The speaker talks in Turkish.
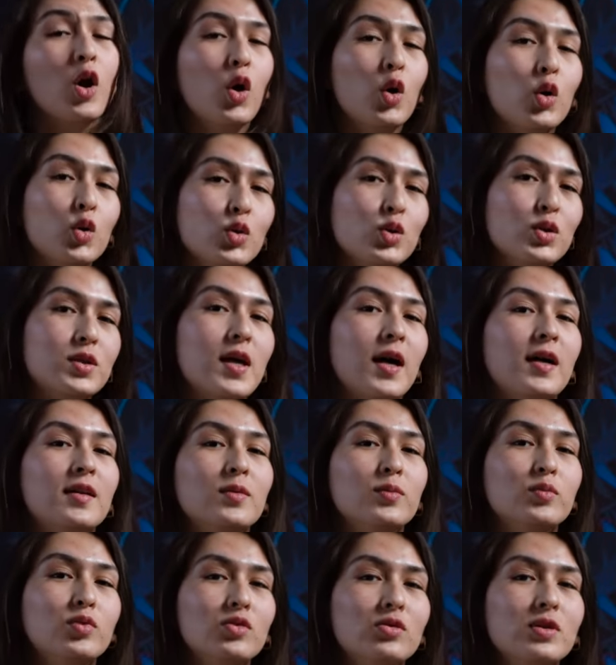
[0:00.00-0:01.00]
O yüzden
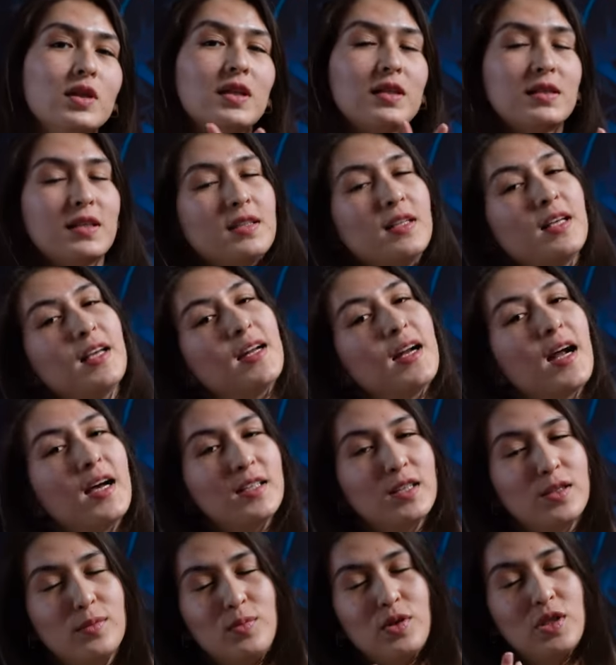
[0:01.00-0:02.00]
bunlardan
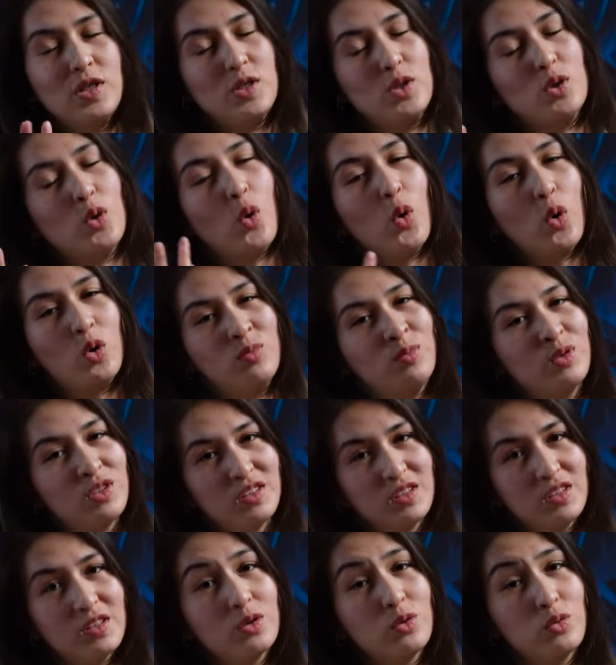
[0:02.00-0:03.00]
herhangi birisi
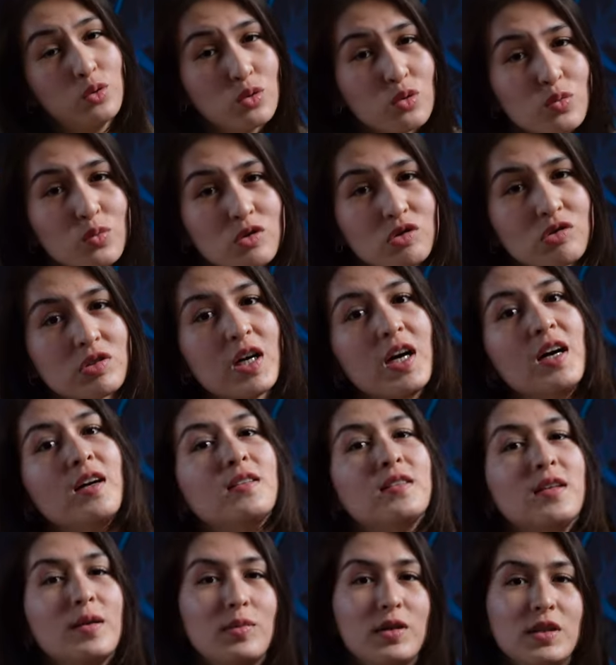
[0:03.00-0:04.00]
olmadığı
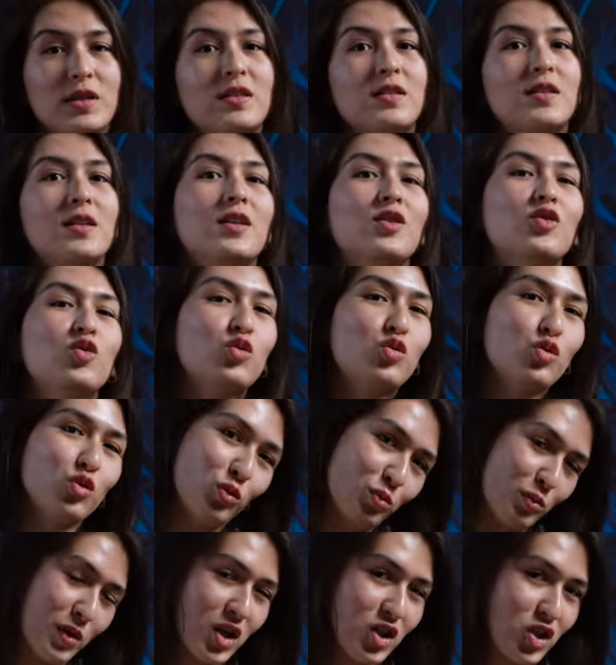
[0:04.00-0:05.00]
durumunda tabii ki de
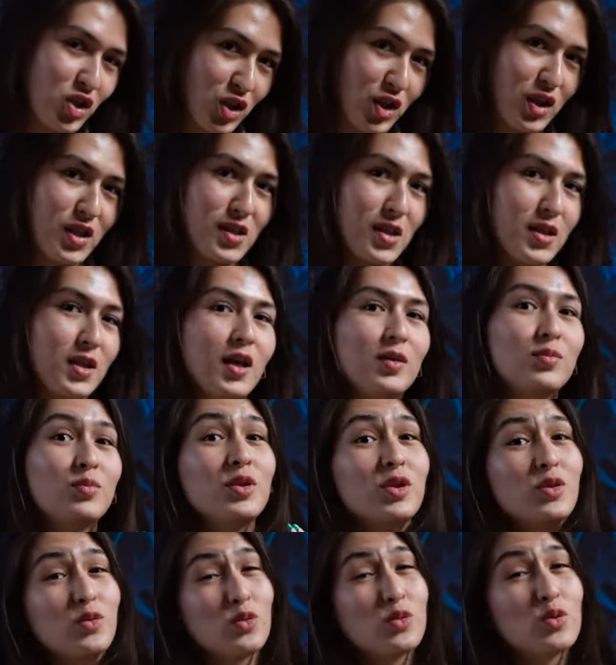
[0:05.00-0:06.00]
düşük maaş kazanan
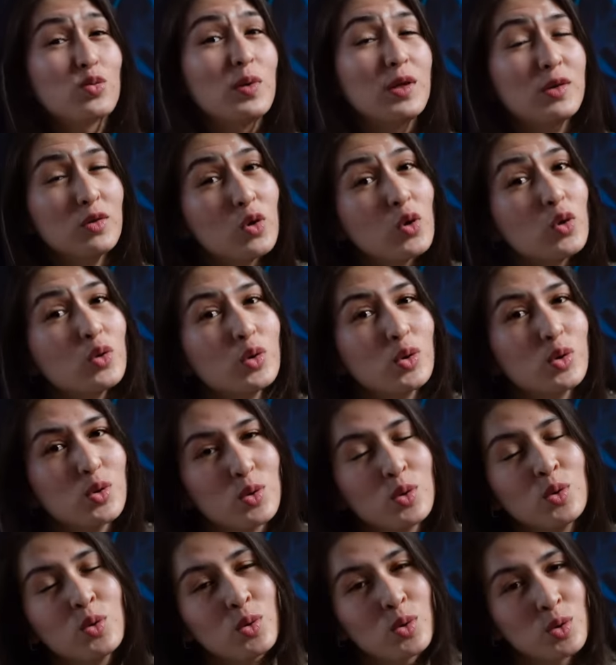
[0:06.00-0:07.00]
bir uzman
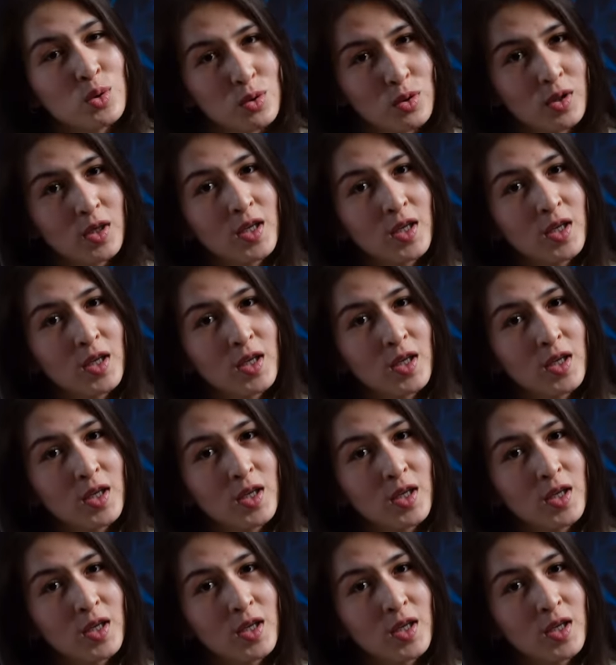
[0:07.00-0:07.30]
oluyorsunuz.